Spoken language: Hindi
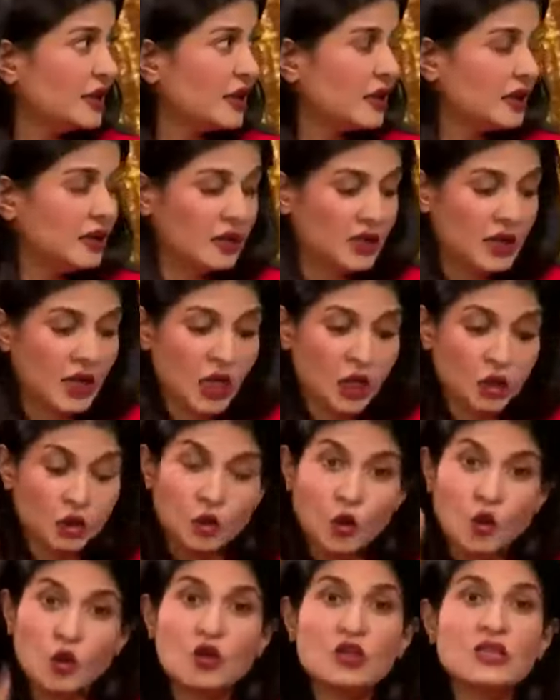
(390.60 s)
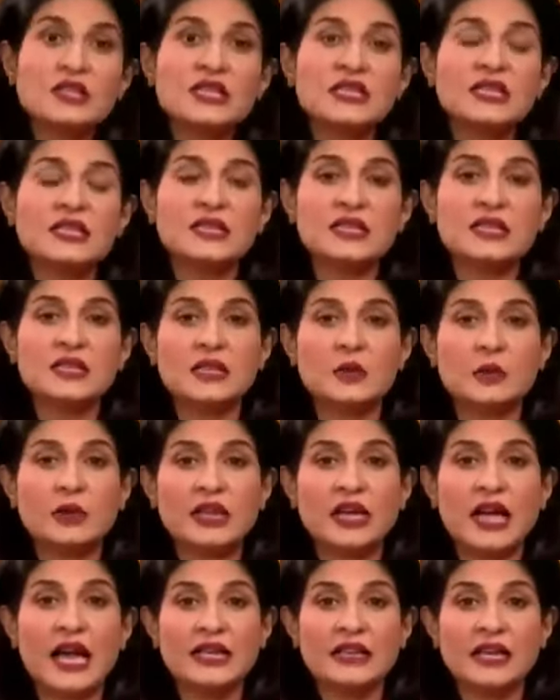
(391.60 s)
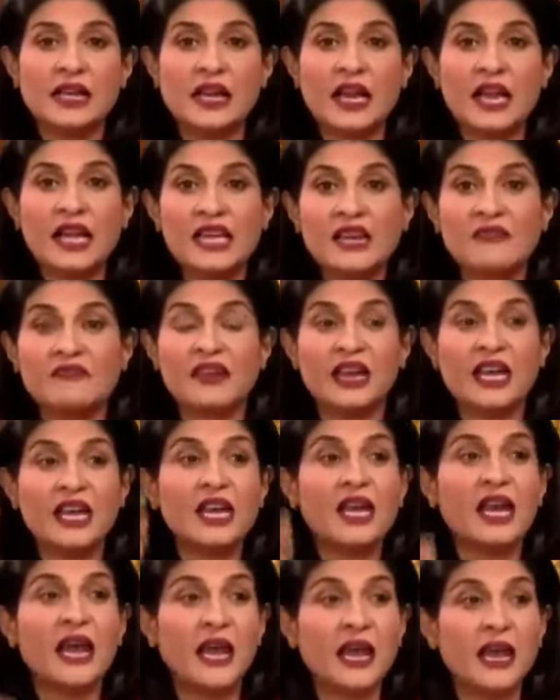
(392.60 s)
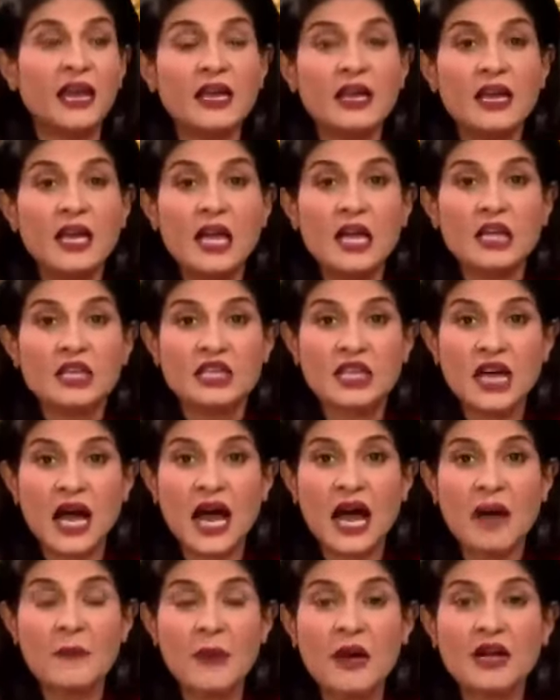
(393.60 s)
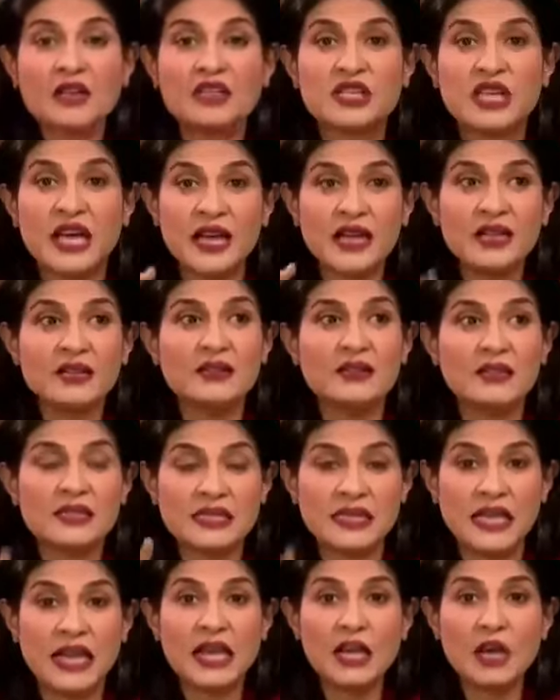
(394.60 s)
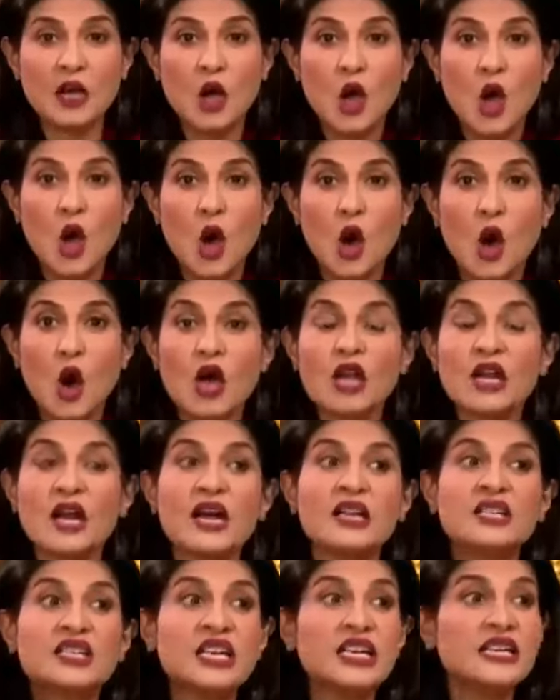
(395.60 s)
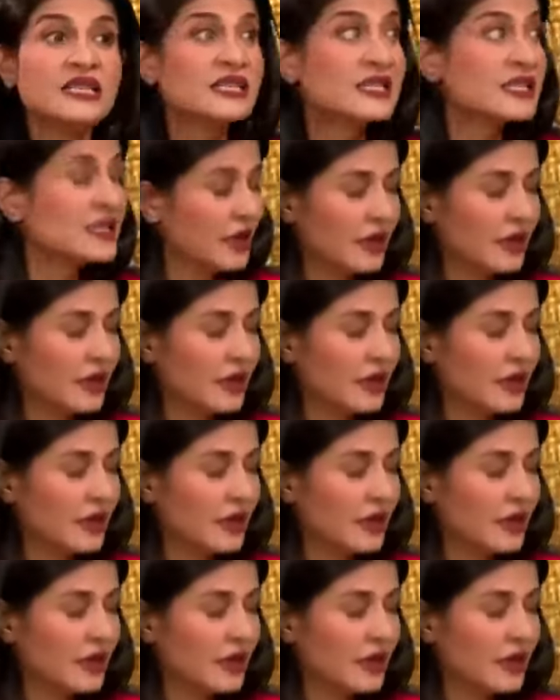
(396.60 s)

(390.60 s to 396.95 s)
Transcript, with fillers: जी बिल्कुल दोनों सीटें जीतते हुए दिखाई दे रहे हैं ये वही है जहाँ पर जयंत सिंह और अजीत